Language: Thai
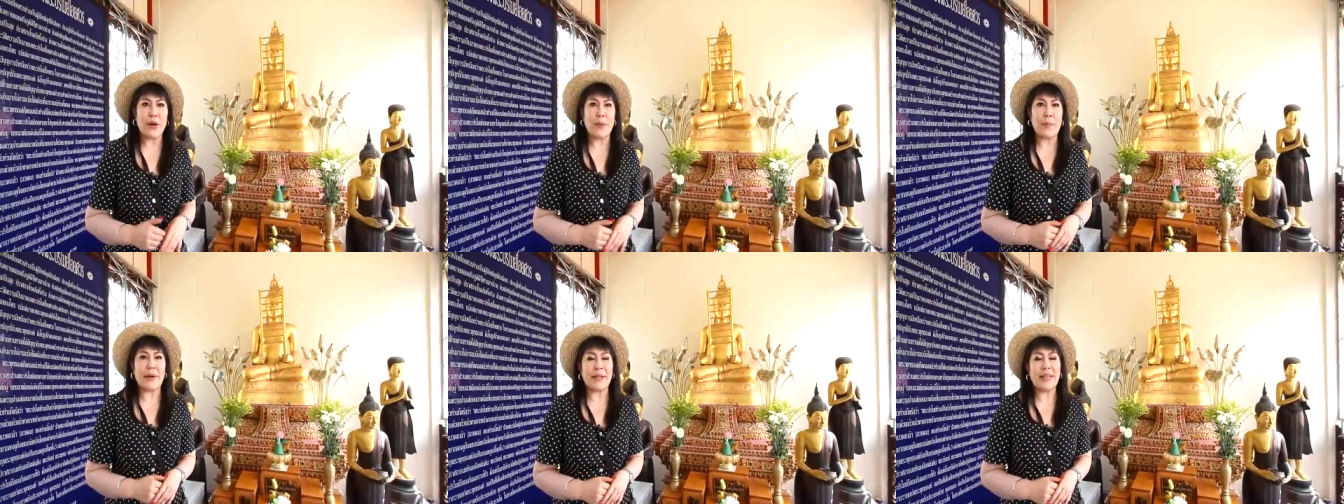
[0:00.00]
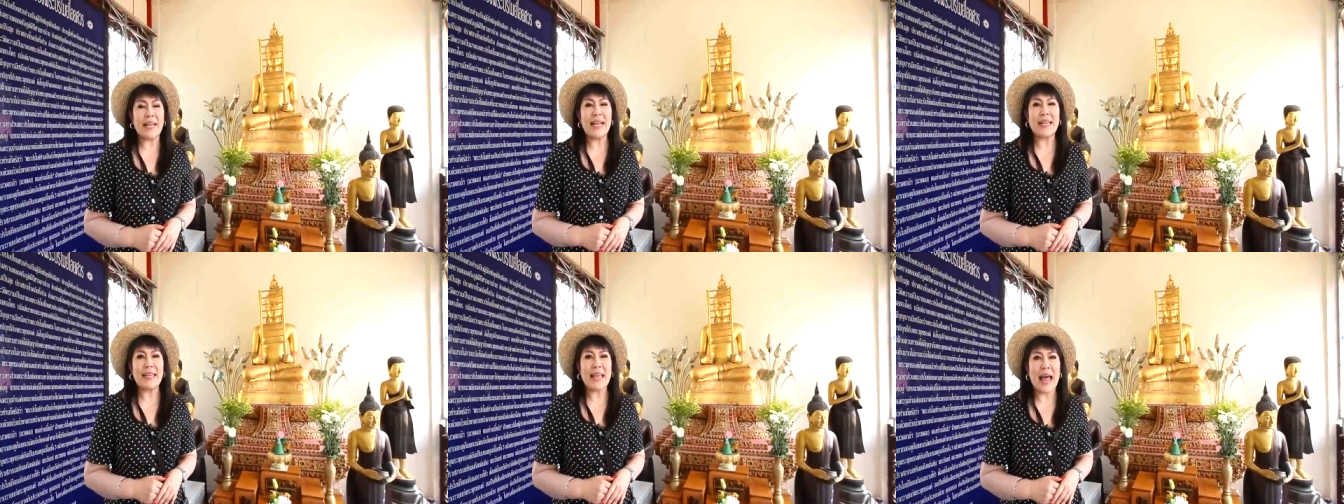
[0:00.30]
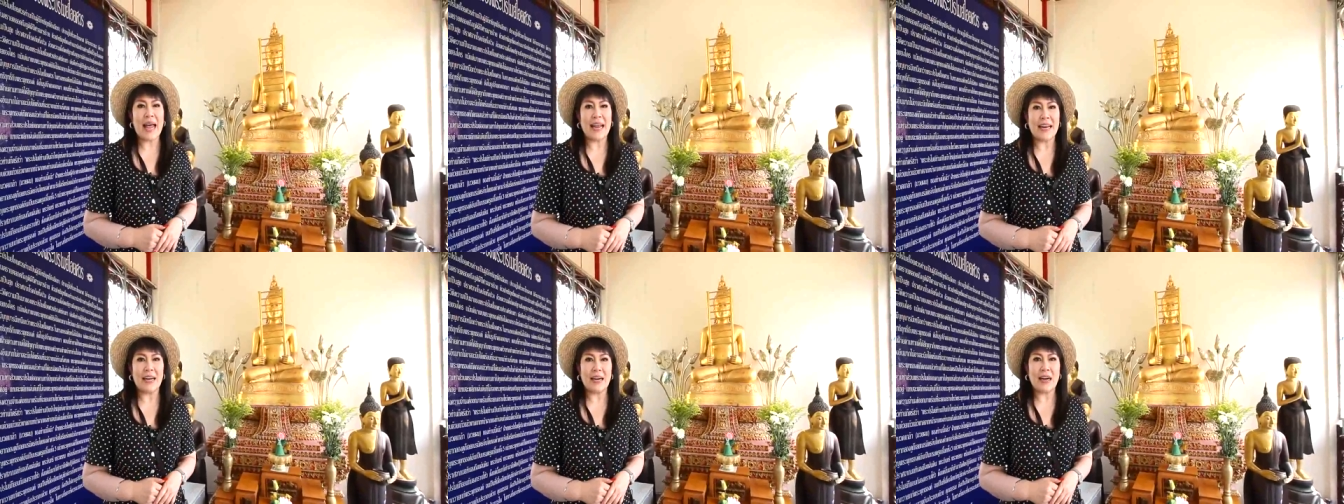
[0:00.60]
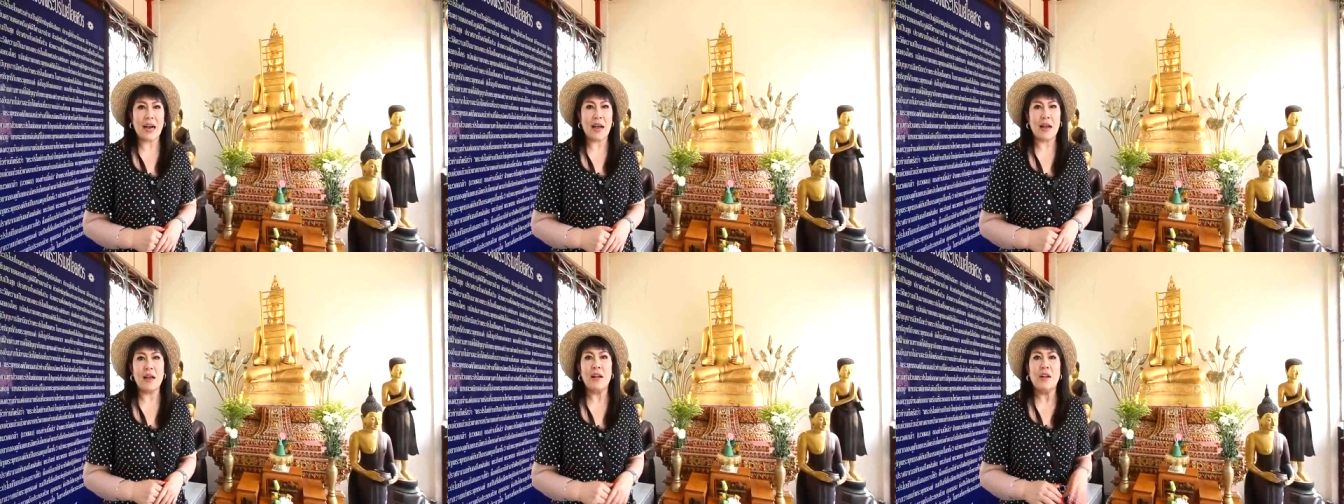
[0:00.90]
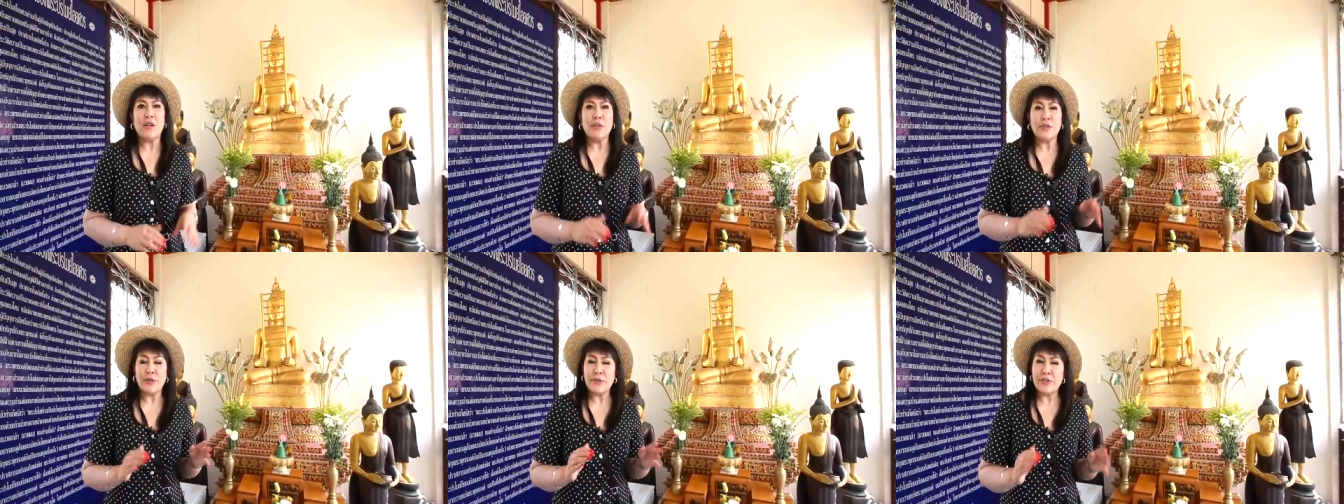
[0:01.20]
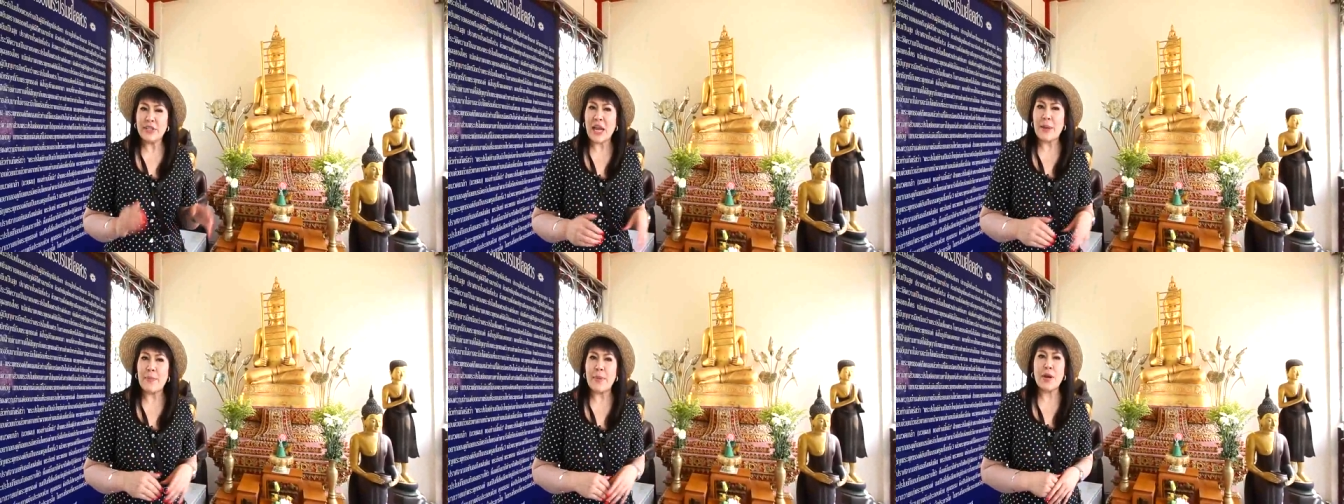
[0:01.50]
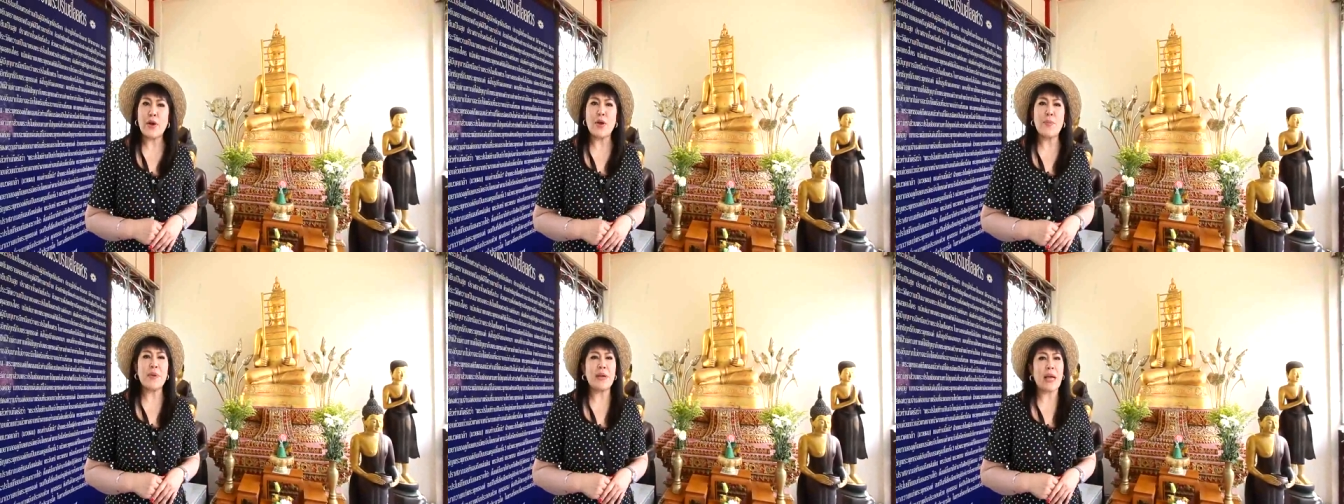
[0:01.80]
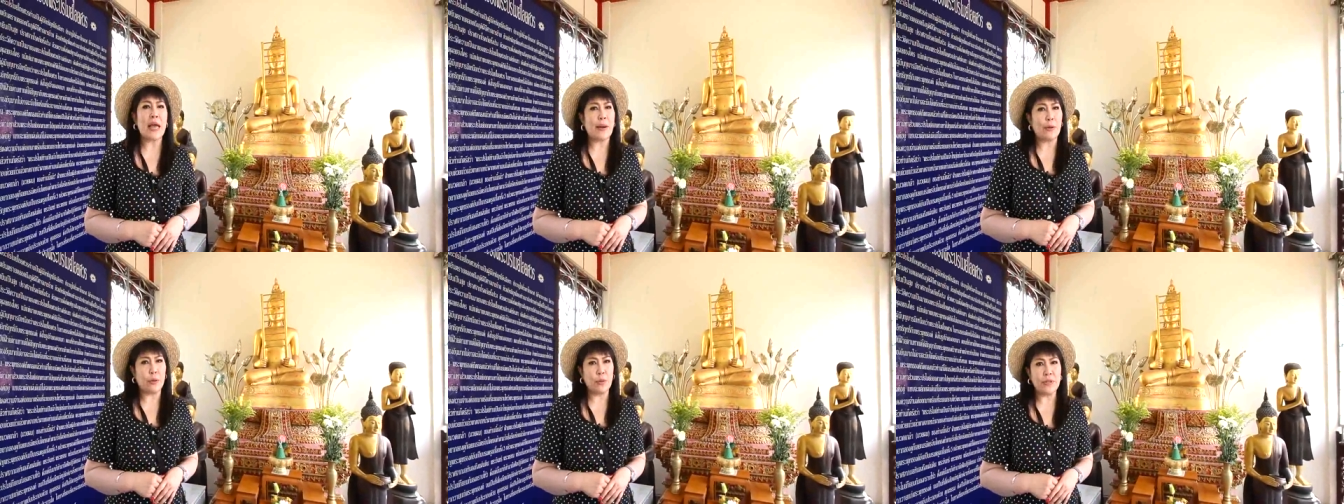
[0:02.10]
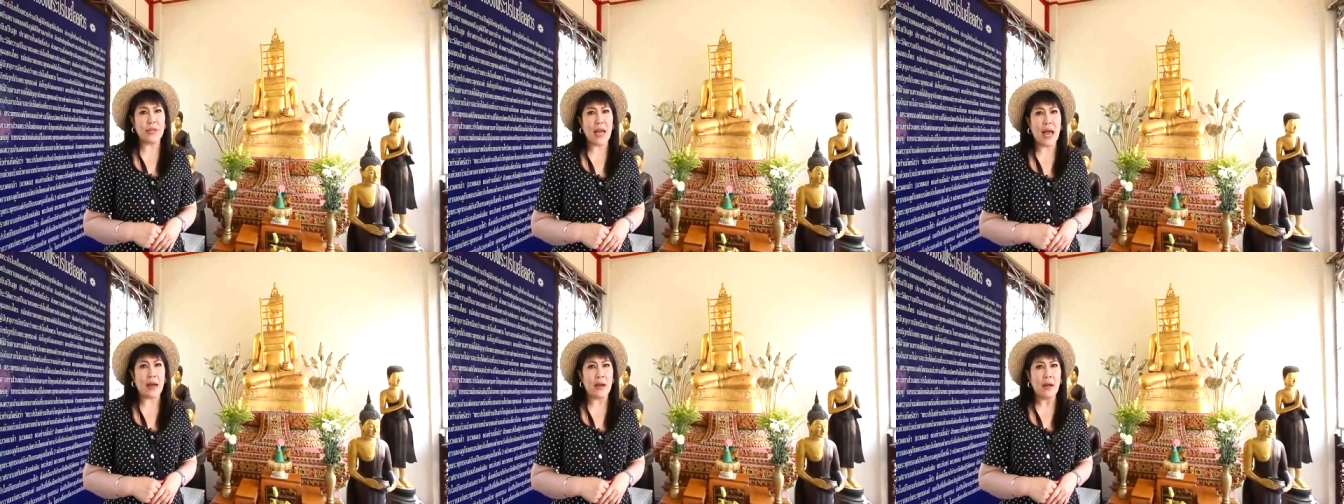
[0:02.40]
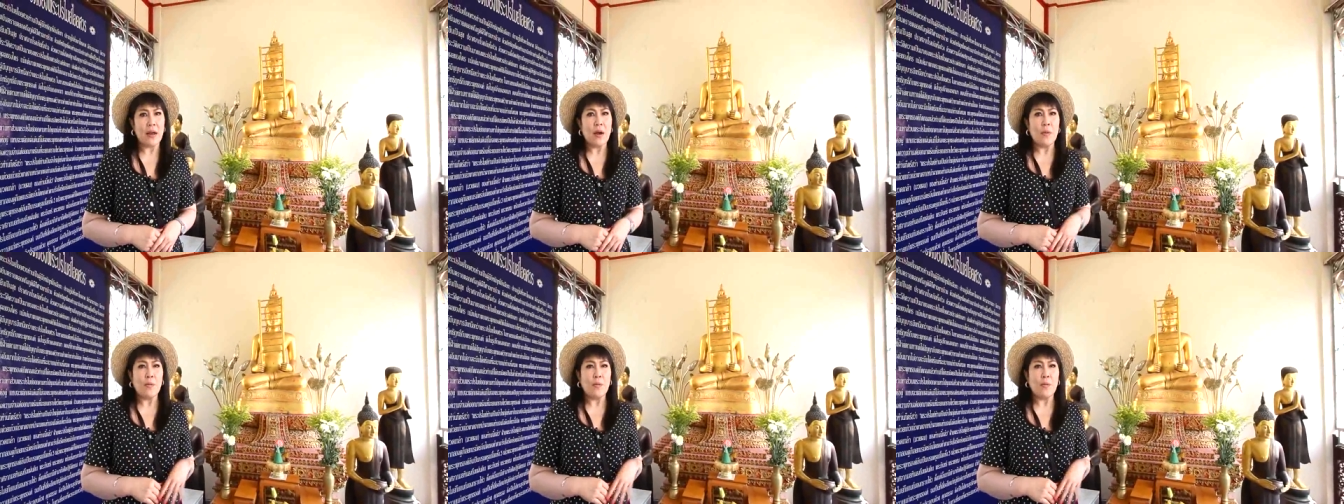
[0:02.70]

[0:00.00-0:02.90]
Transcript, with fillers: วในประเทศไทยนะคะส่วนใหญ่ไม่ค่อยมีใครรู้จัก